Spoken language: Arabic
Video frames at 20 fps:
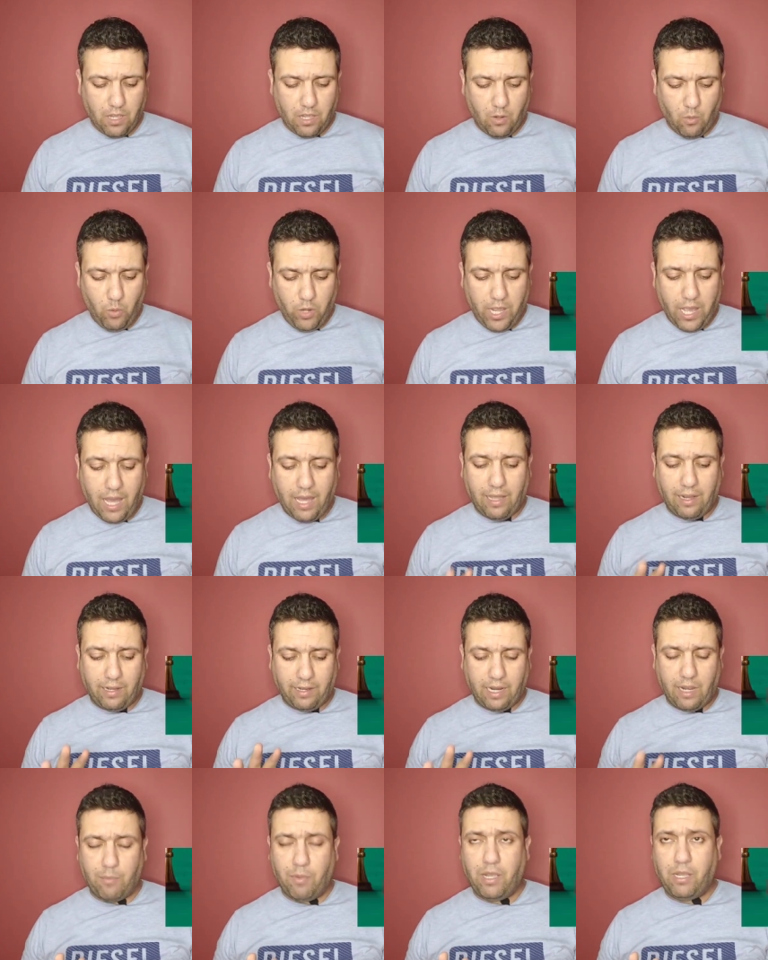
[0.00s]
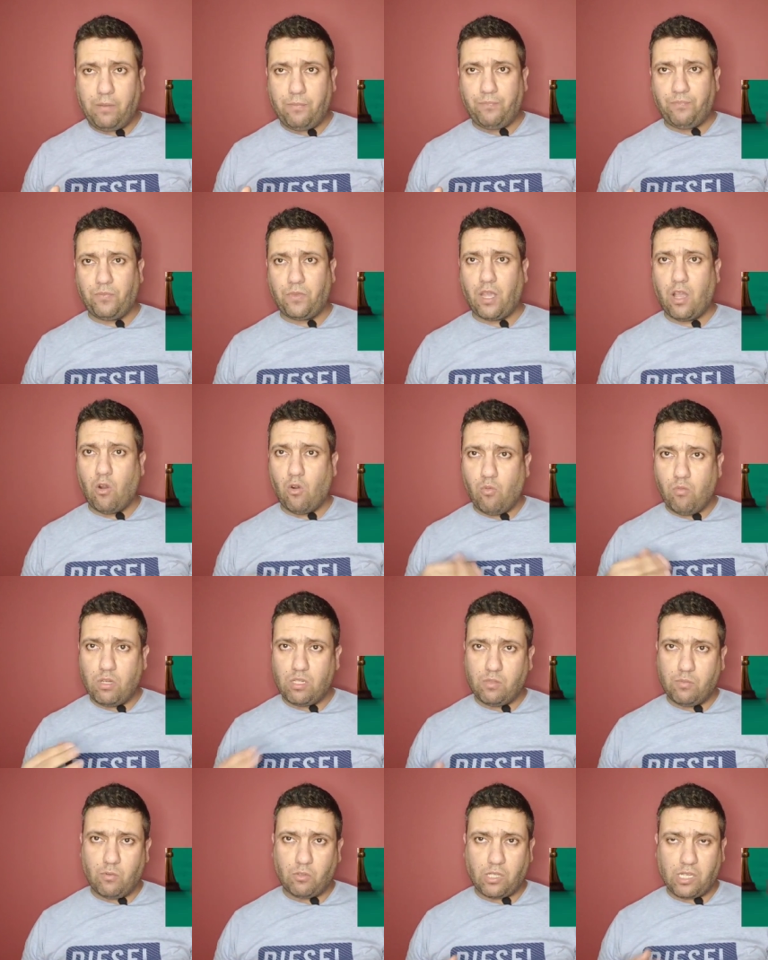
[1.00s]
الوعاء الرابع او
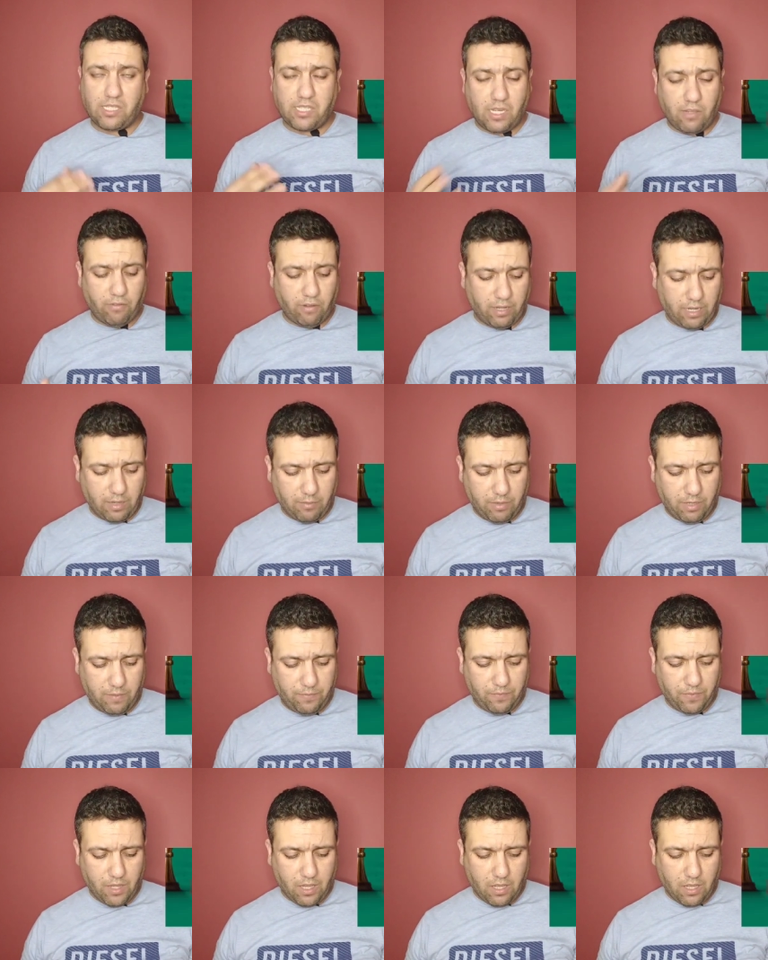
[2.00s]
المجموع التصنيف الرابع